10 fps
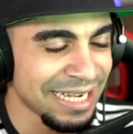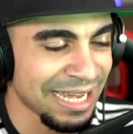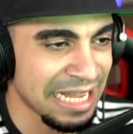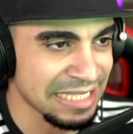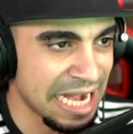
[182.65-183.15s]

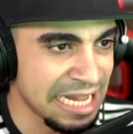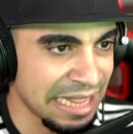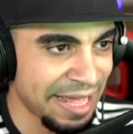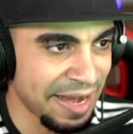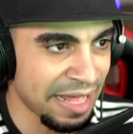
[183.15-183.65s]
خلاص راحت
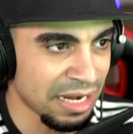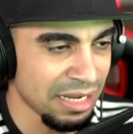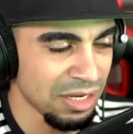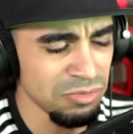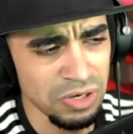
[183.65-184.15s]

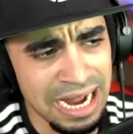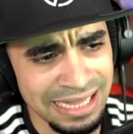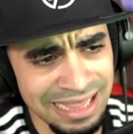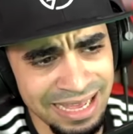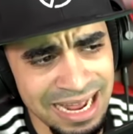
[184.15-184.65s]
الحرارة مو
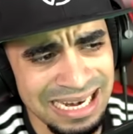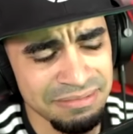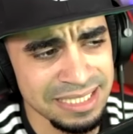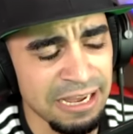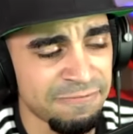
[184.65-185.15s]
راحت الحرارة
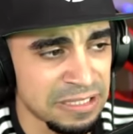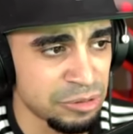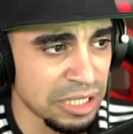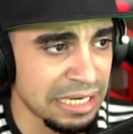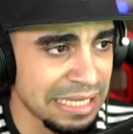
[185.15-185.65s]
بس خفت
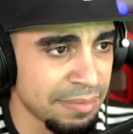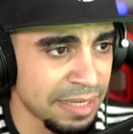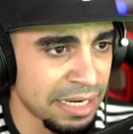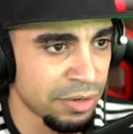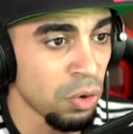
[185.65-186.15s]
بشكل
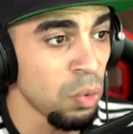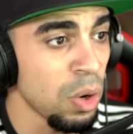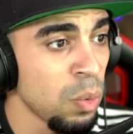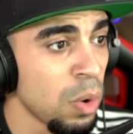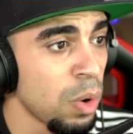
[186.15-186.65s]
كبير يعني اوه
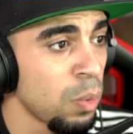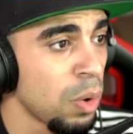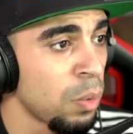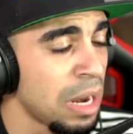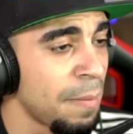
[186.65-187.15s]
اوه اوه, أوه,
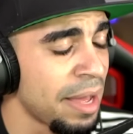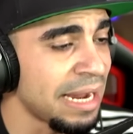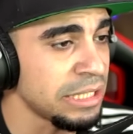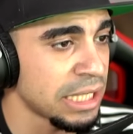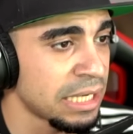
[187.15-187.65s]
أوه لا ما
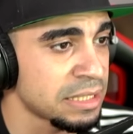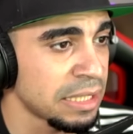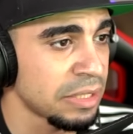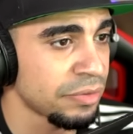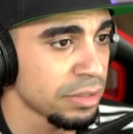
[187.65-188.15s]
راح شيء يا
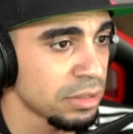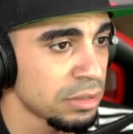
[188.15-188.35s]
سيد